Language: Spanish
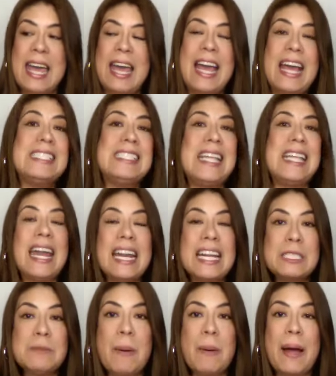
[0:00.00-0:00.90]
Está
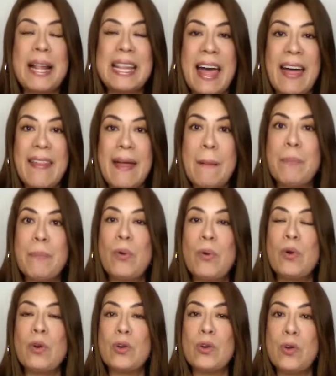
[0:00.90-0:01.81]
respaldada
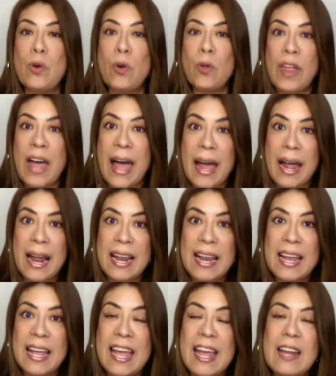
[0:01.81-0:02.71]
por Nodal.
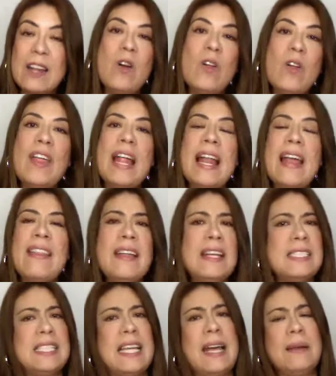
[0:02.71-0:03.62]
No, le
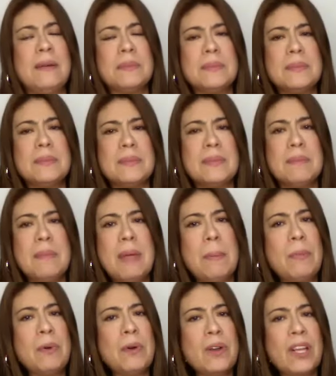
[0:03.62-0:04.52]
dice, mi
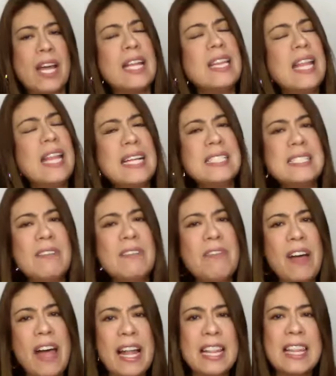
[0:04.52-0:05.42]
amor, ¿qué te hace
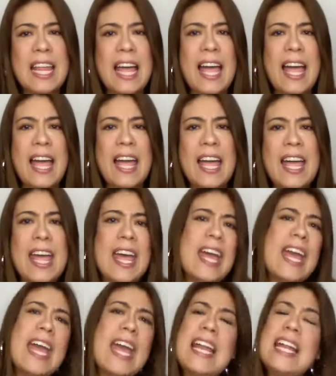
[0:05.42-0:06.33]
falta?
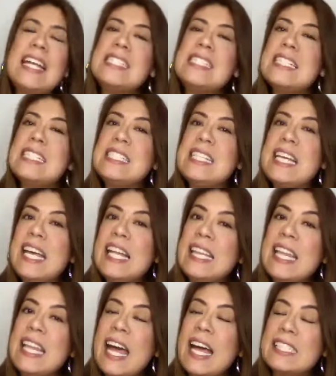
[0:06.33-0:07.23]
¿Qué
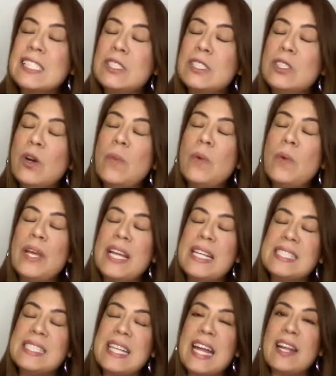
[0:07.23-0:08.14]
necesitas? Yo voy a
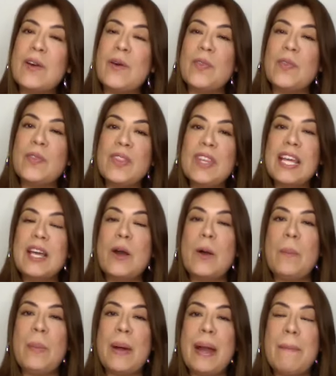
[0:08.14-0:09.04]
estar
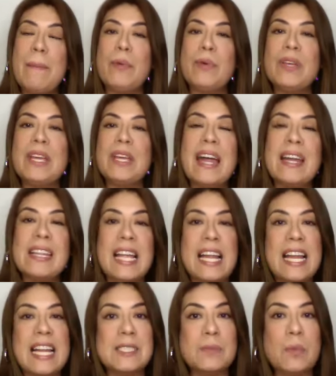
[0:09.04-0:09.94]
contigo para apoyarte
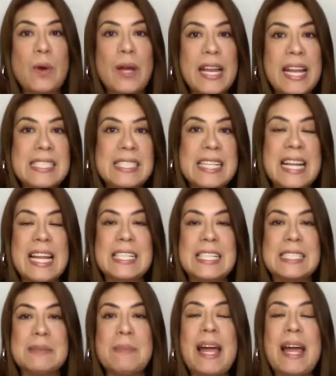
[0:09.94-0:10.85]
en las buenas, en
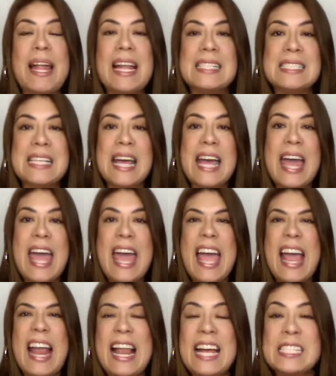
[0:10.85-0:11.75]
las malas,
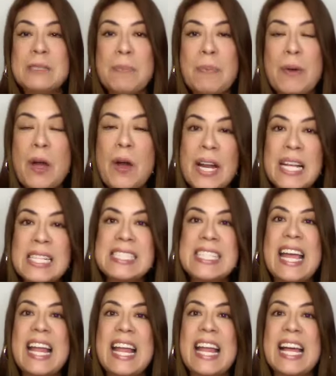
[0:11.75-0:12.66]
en las peores
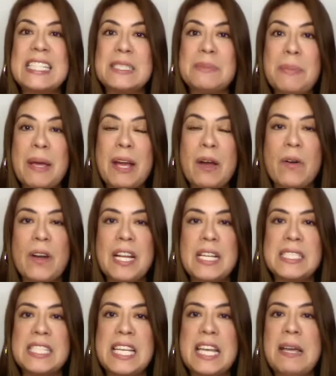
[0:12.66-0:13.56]
y en las
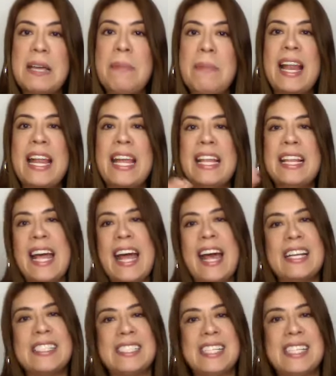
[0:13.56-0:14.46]
mejores. Y
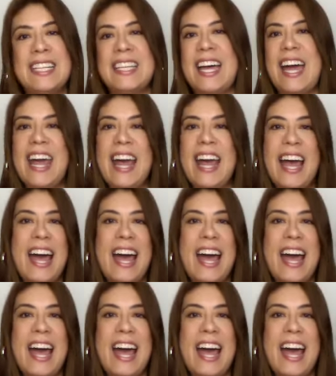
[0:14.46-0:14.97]
Belinda, así, tarán,